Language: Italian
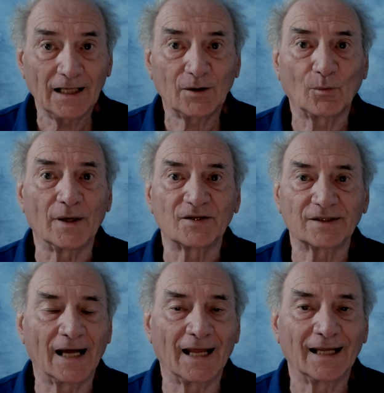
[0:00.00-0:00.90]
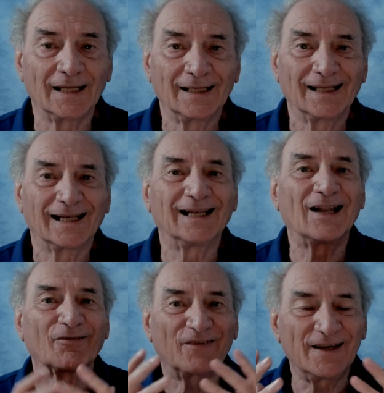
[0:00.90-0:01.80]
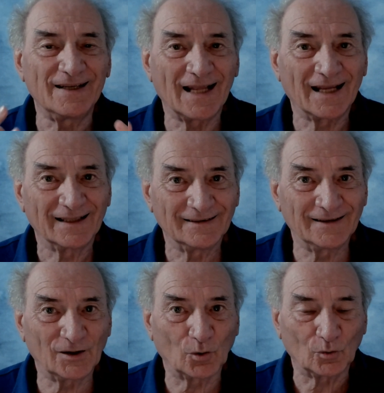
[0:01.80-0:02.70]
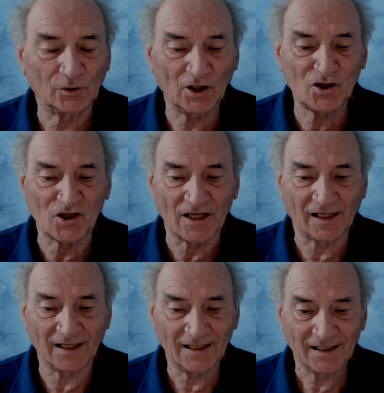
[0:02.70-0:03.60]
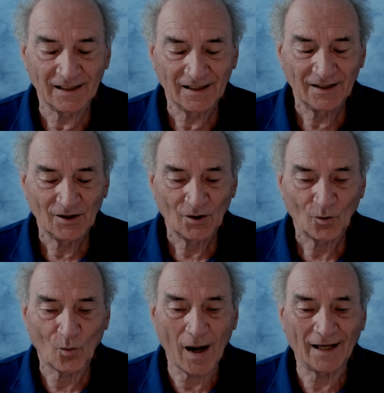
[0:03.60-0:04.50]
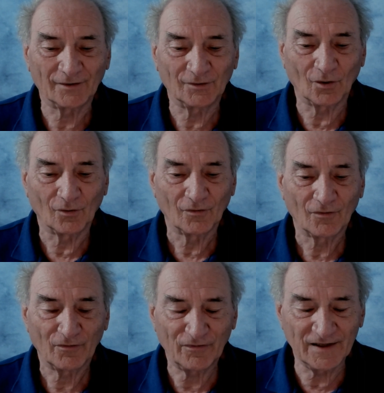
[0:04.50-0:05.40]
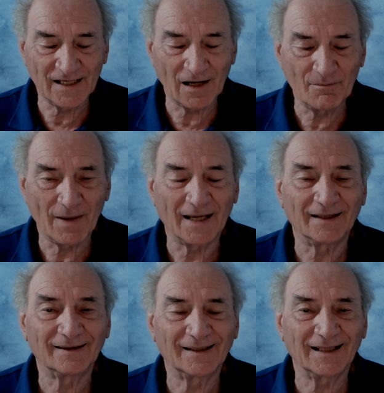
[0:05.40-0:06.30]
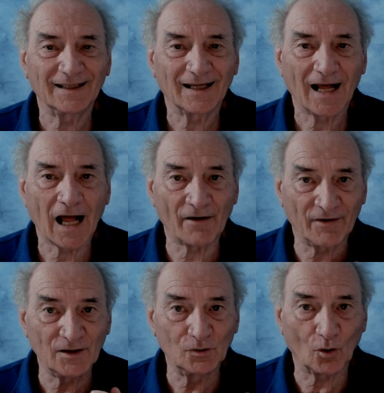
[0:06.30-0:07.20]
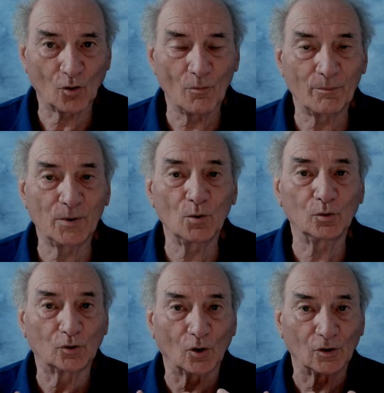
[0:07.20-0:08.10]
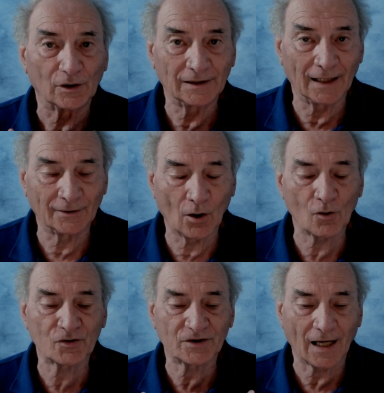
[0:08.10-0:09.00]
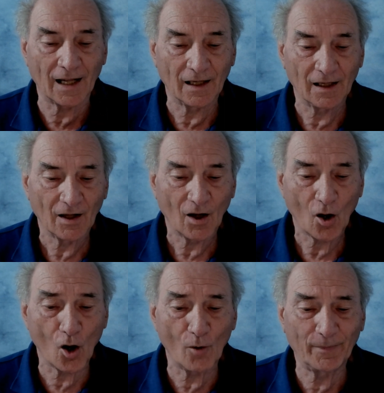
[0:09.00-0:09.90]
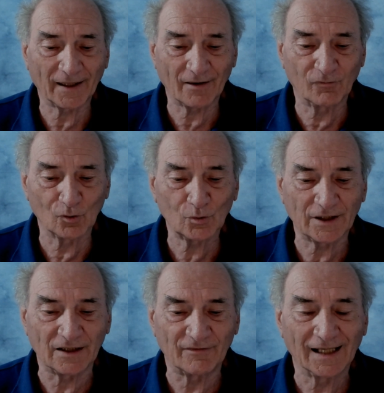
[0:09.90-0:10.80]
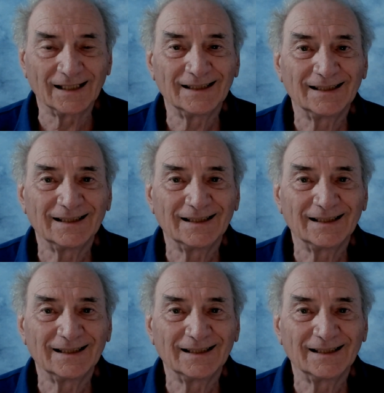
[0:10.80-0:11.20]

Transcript: E questa è la fine di tutti i cicli, quando finalmente, avendo compiuto la nostra opera evolutiva,